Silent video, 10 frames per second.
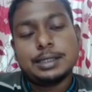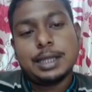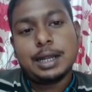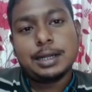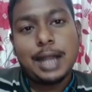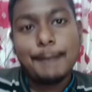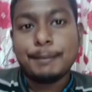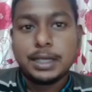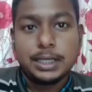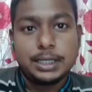তার নাম
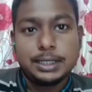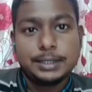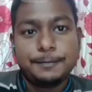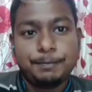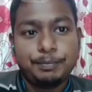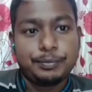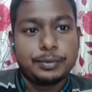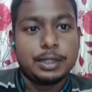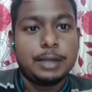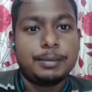কি
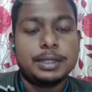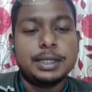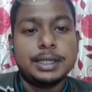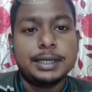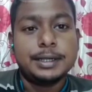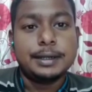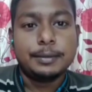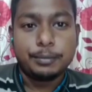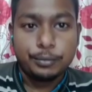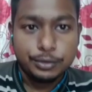আপনাদের
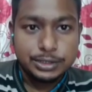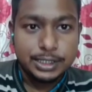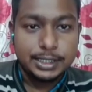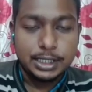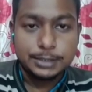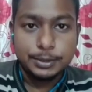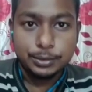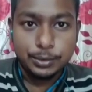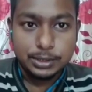কোশ্চেন এটা আসবে দু